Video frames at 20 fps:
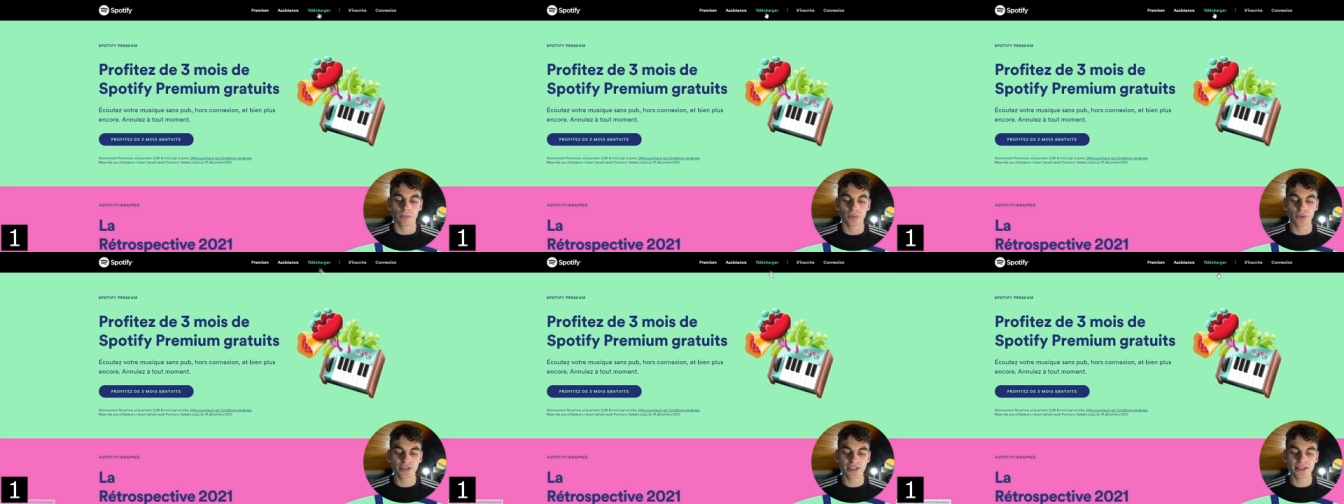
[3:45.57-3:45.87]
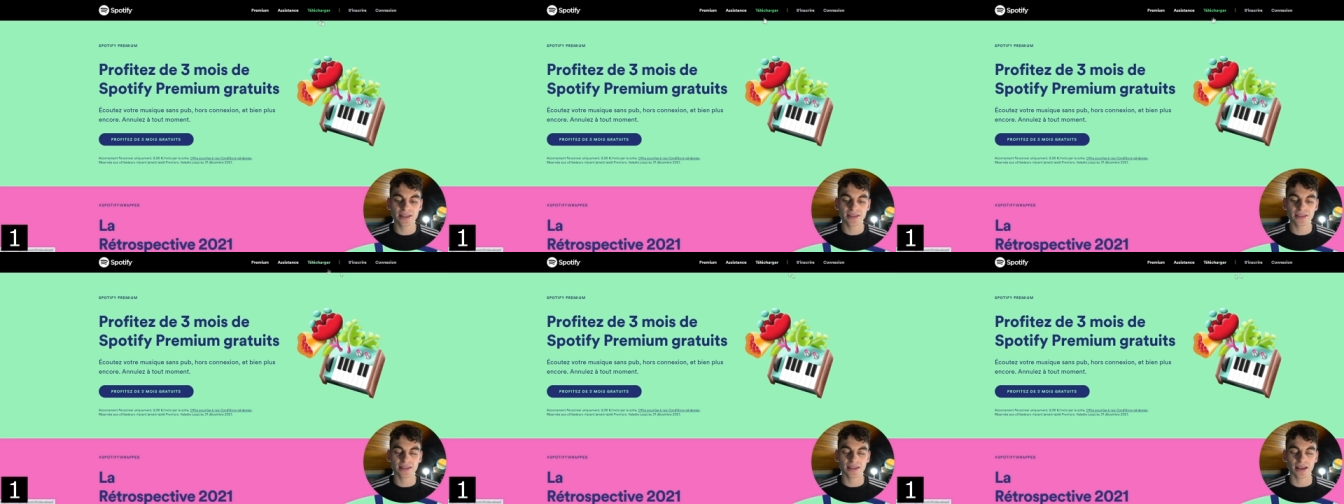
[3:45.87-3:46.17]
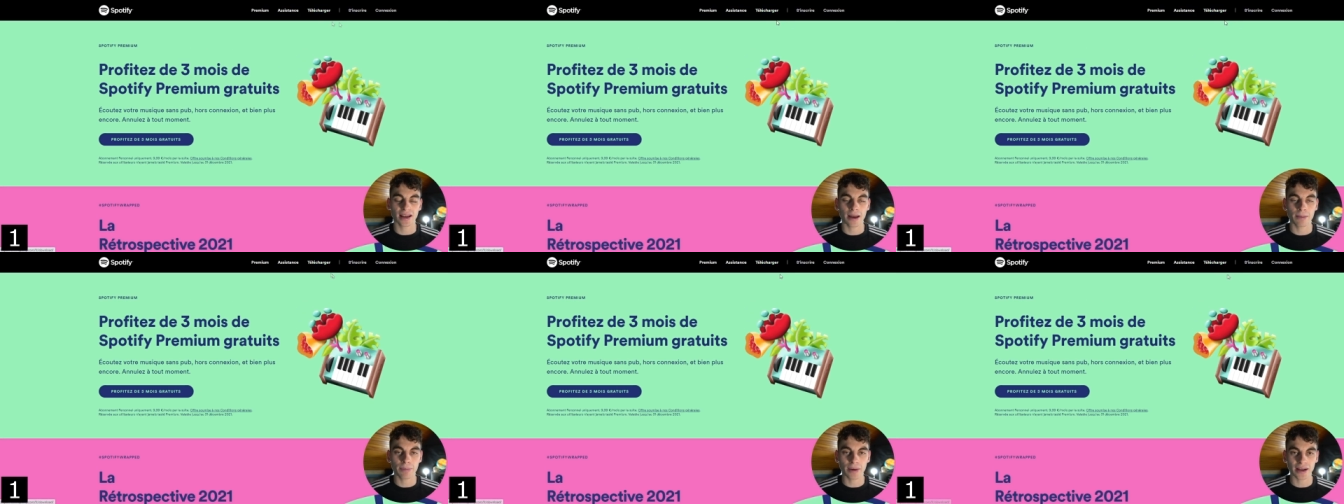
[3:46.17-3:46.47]

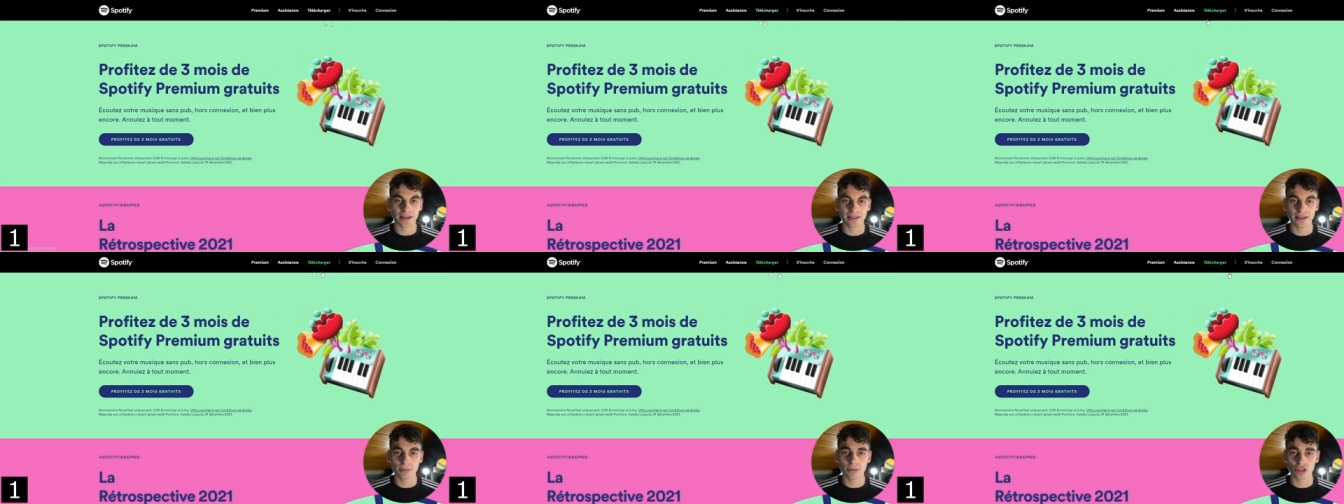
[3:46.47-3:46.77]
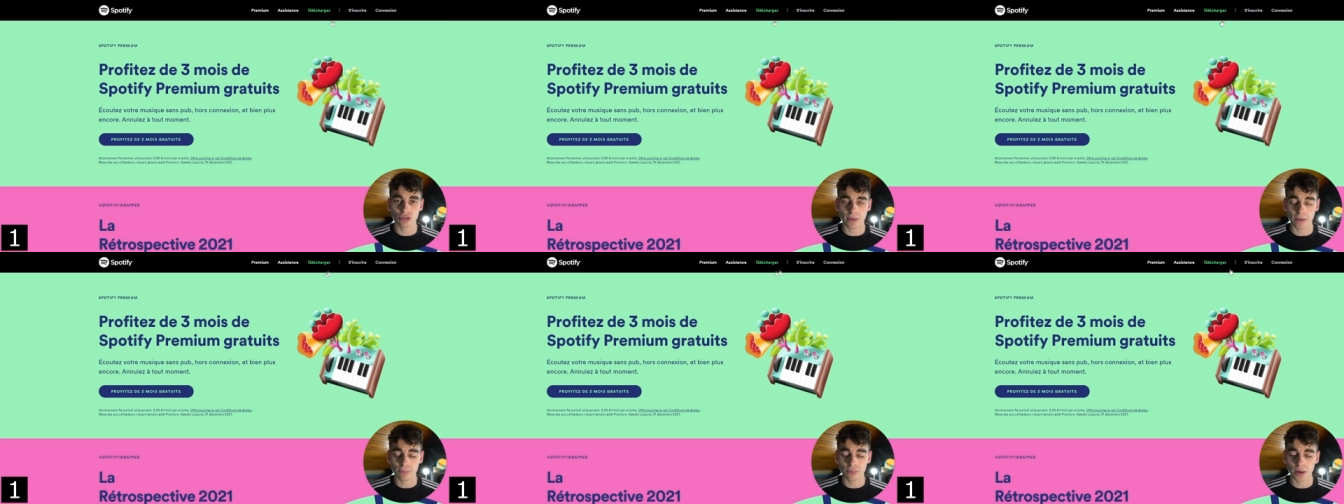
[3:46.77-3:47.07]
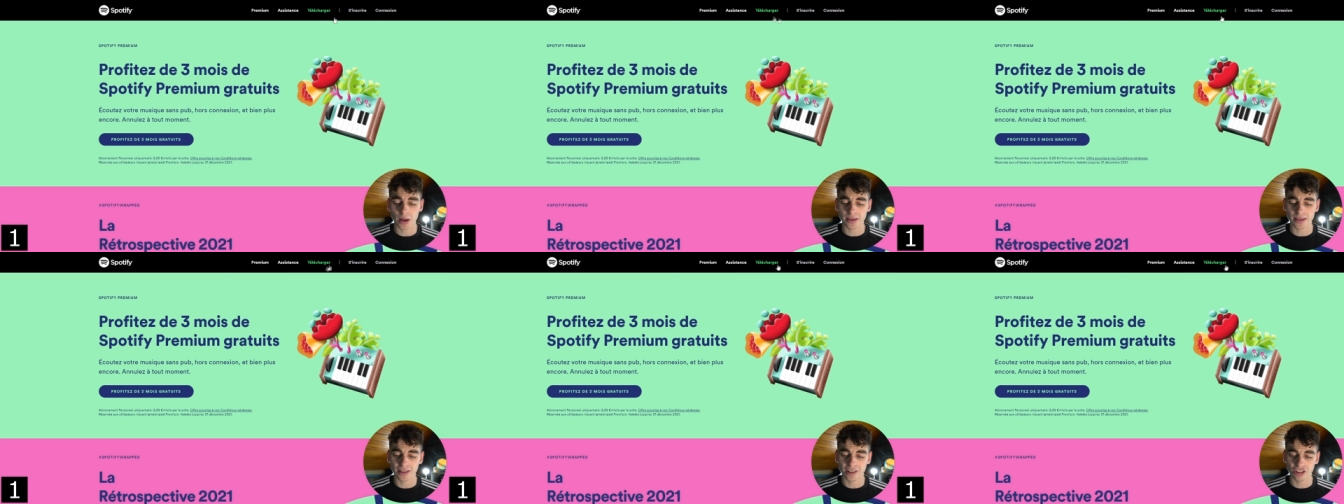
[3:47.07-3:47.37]
petite aparté, mais tu vas
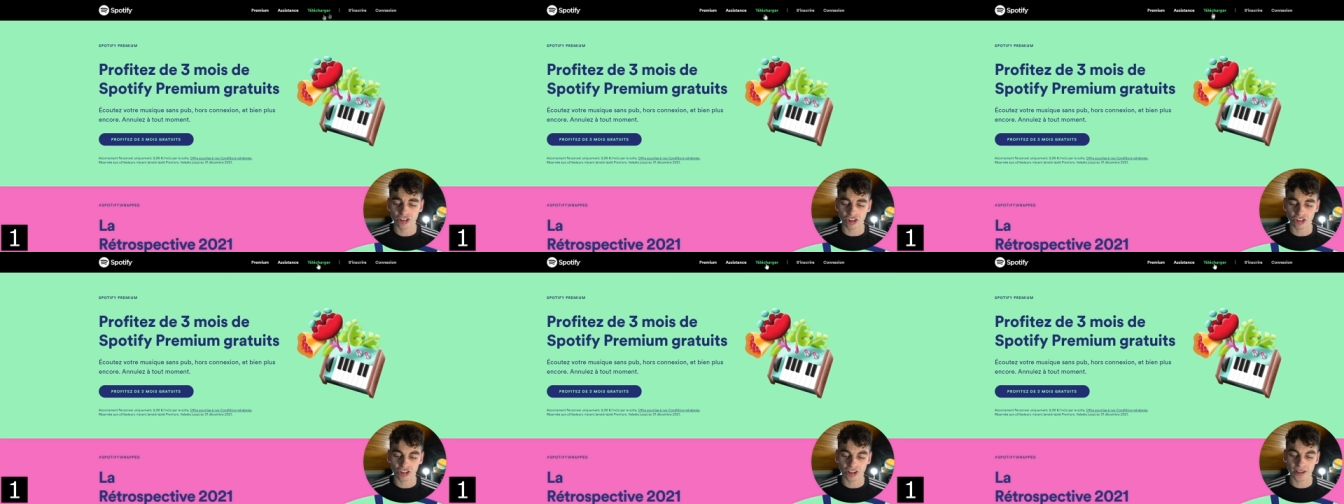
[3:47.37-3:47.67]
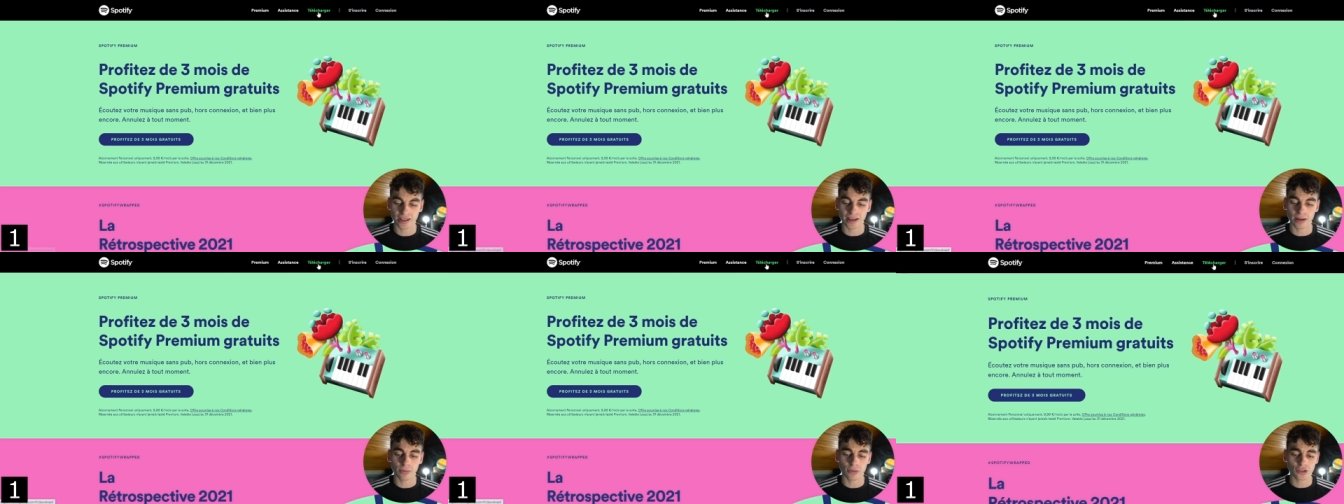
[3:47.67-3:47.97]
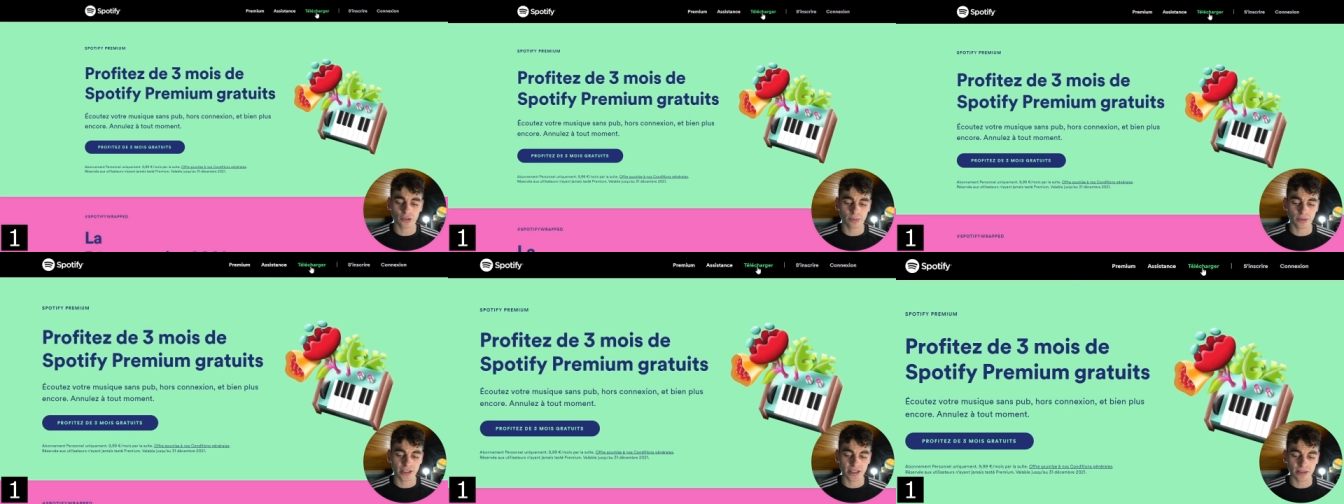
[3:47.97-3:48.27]
pouvoir télécharger
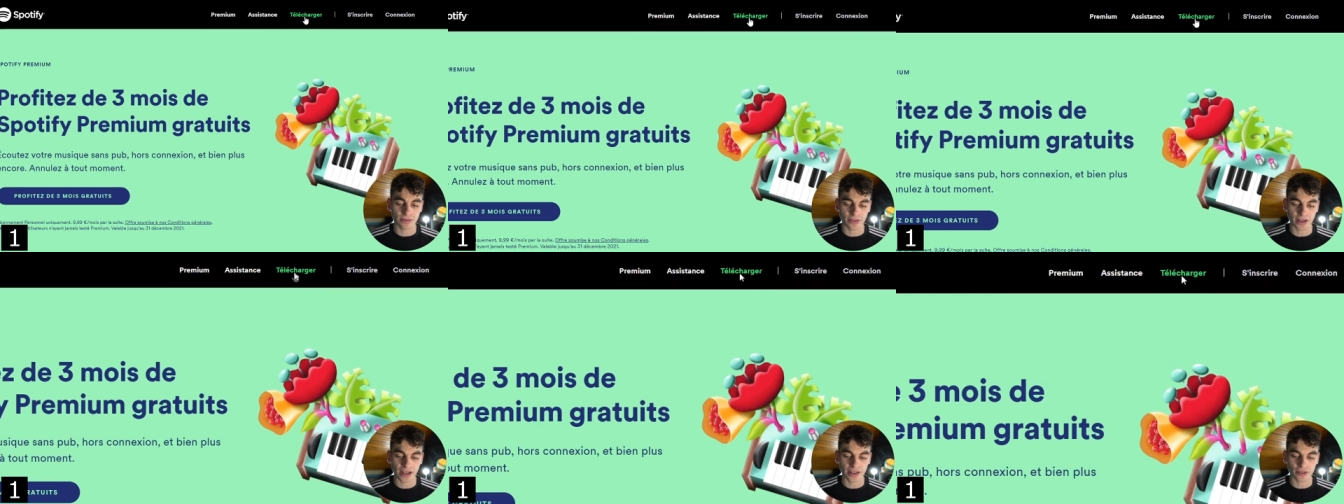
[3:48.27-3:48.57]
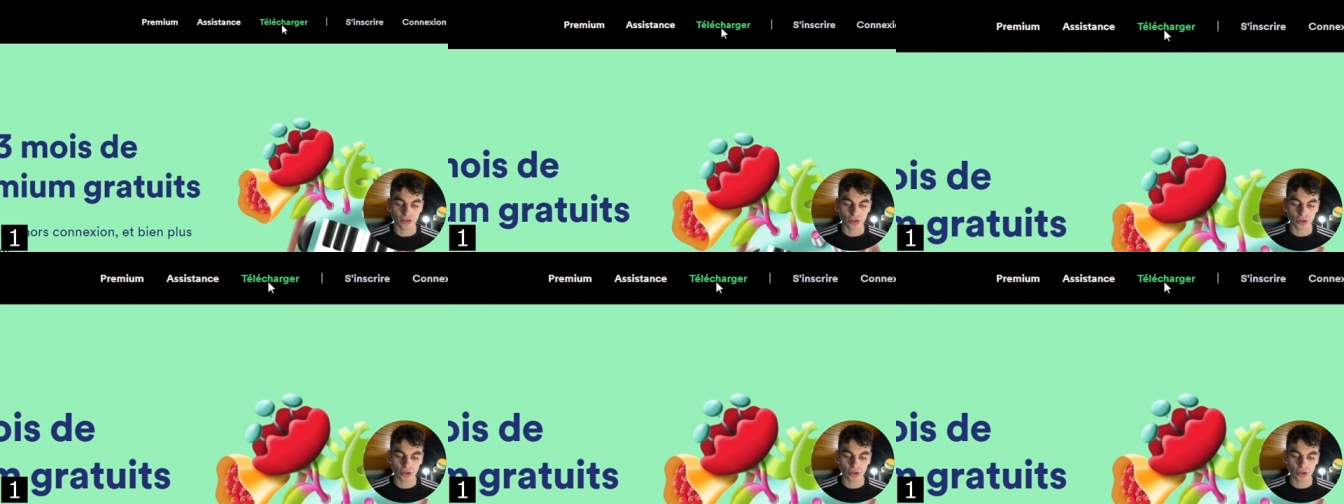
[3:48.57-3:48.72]
également Spotify